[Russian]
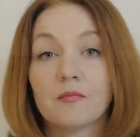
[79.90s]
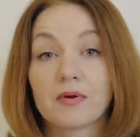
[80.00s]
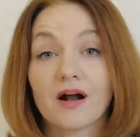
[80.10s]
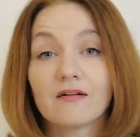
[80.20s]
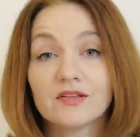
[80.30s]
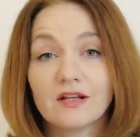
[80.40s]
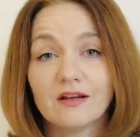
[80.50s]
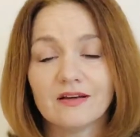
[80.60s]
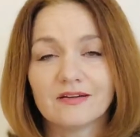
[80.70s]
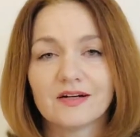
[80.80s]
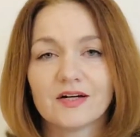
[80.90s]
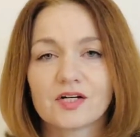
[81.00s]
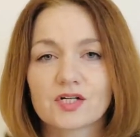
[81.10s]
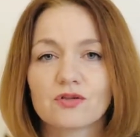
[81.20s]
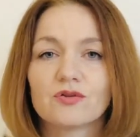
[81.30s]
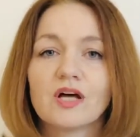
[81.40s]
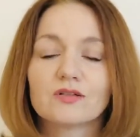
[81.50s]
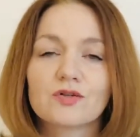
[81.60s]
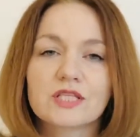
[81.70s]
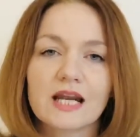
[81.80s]
Правда ли, что
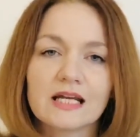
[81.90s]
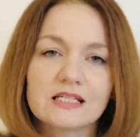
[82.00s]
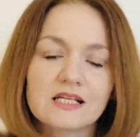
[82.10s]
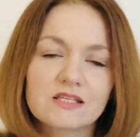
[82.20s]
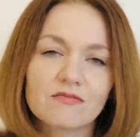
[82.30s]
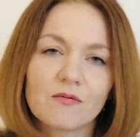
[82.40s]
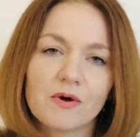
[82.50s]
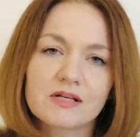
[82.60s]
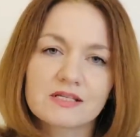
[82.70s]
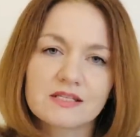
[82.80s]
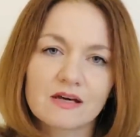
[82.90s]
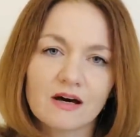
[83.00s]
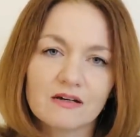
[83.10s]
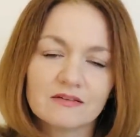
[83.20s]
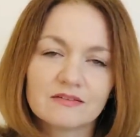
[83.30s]
дату строительства моста